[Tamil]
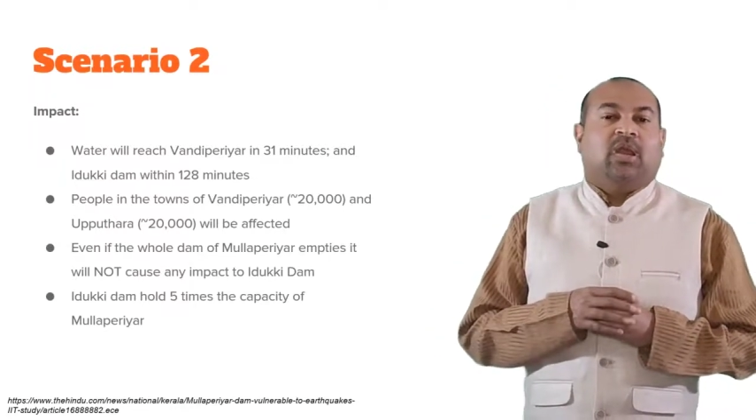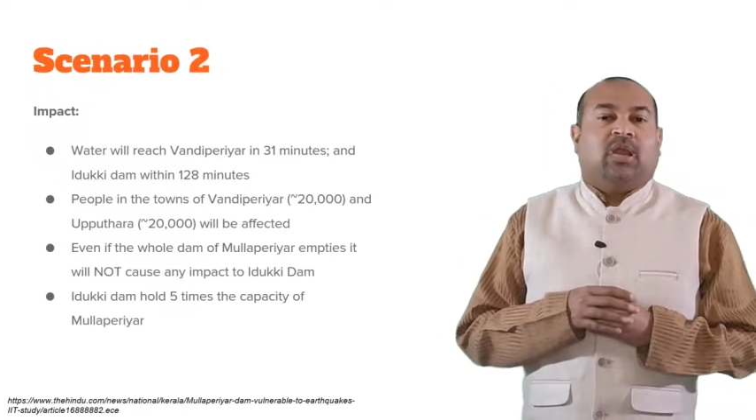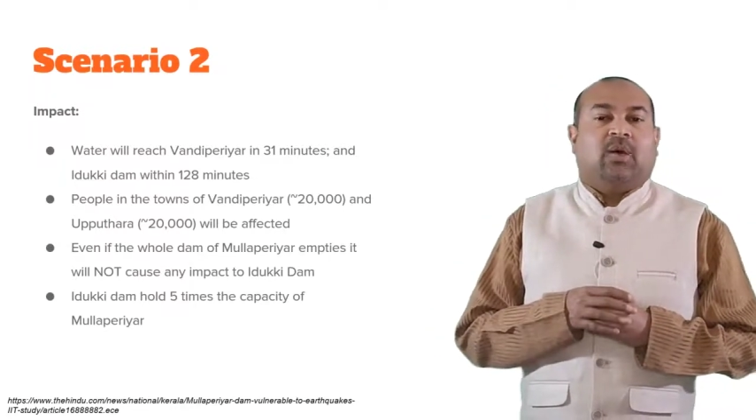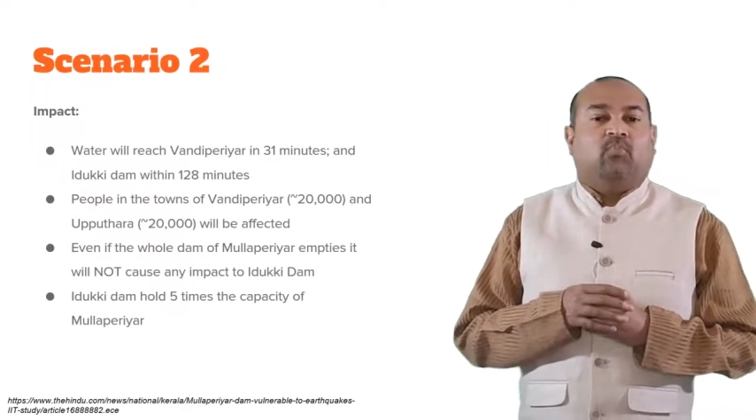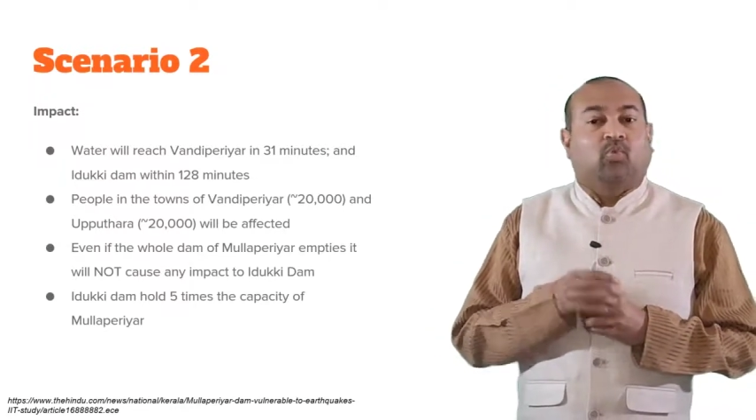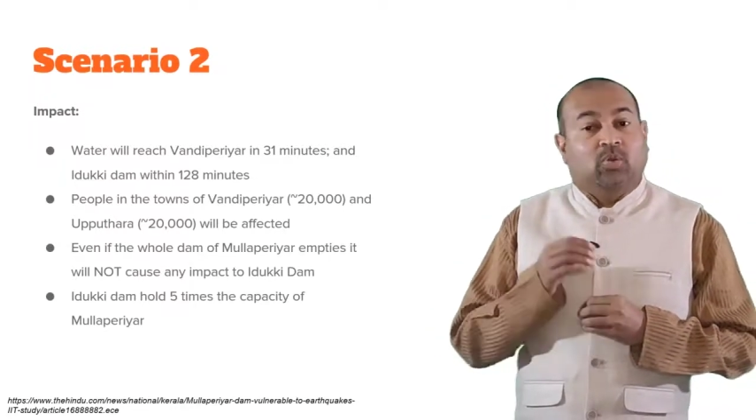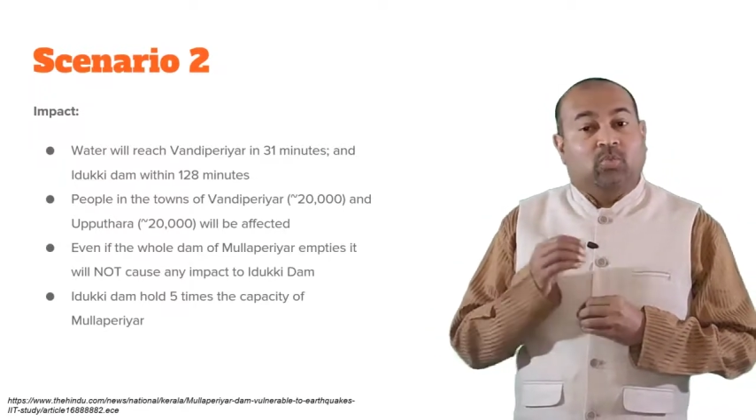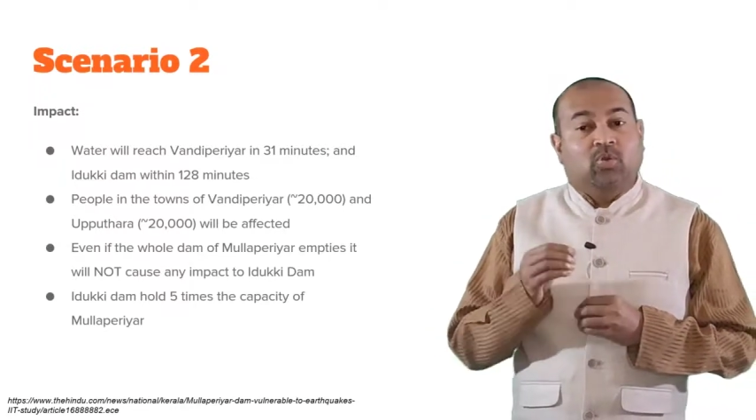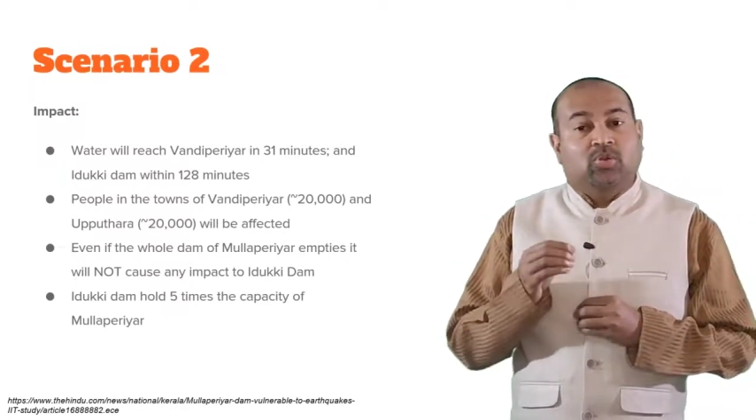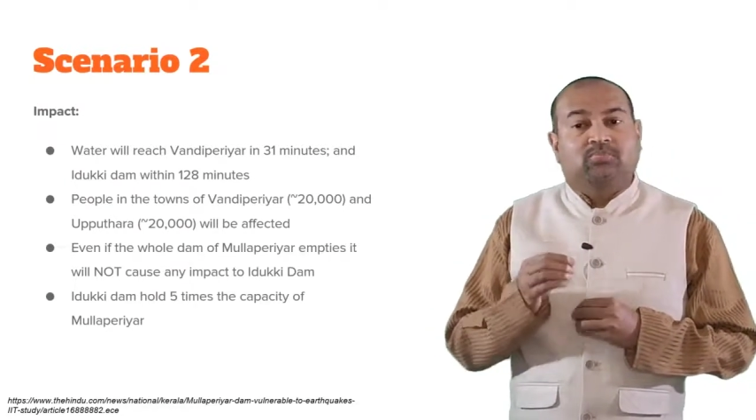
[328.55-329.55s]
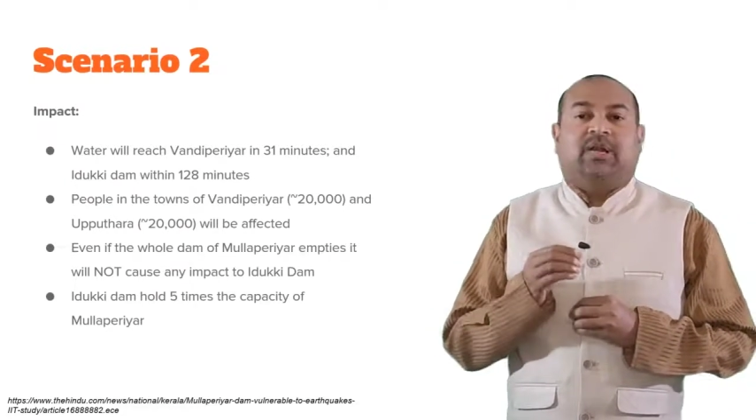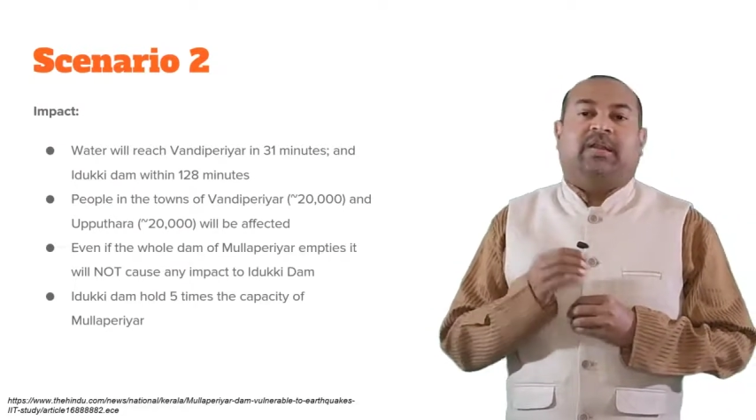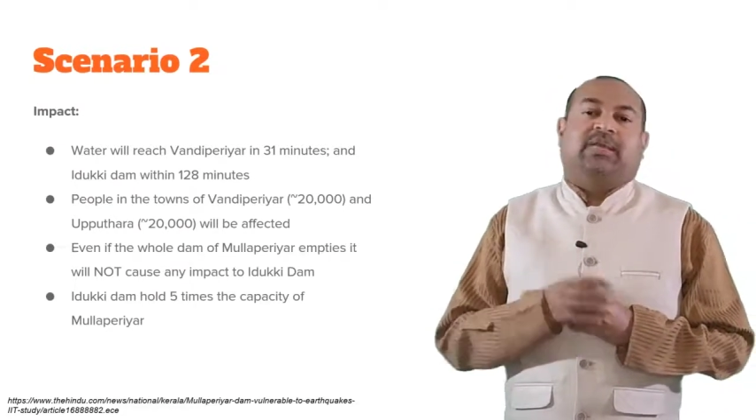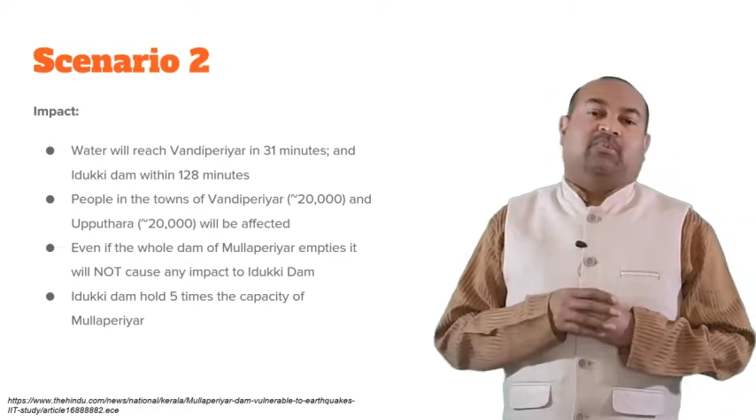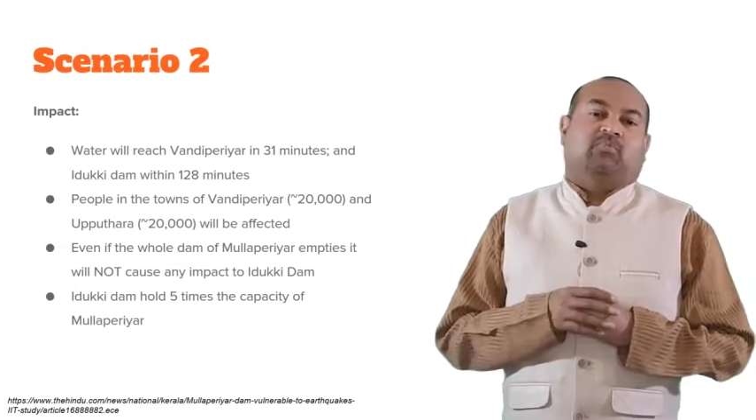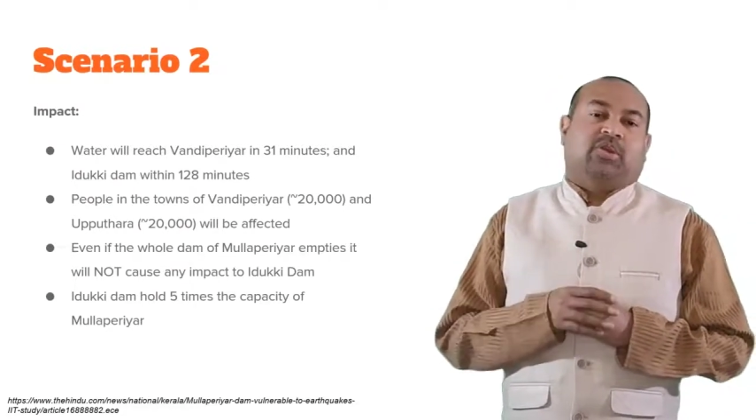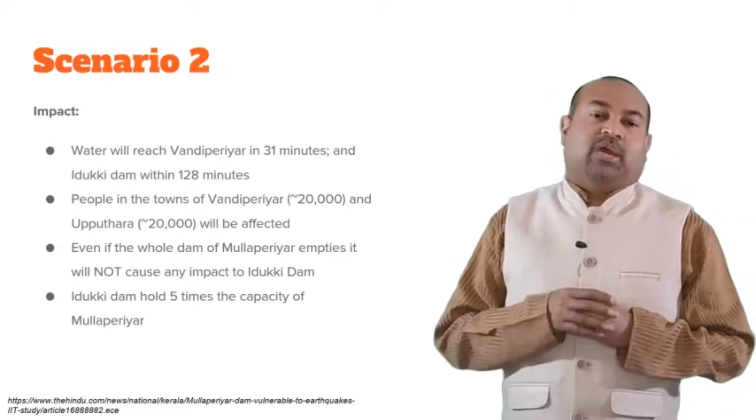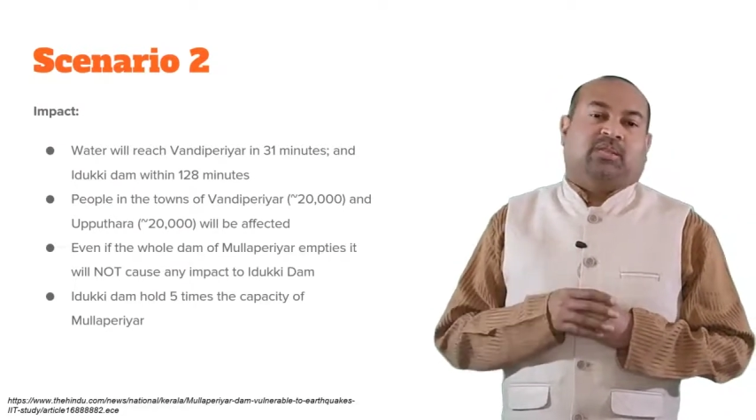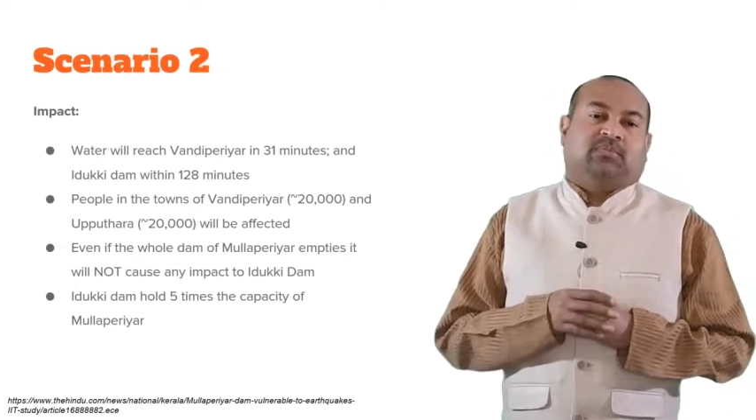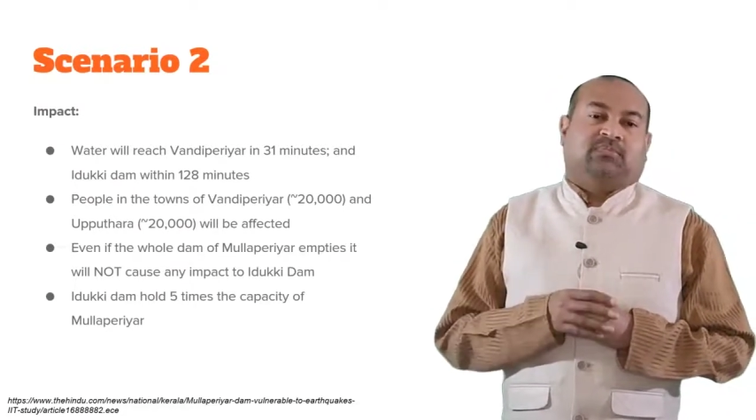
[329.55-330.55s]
நாம் ஒருபோதும் கணிக்க முடியாது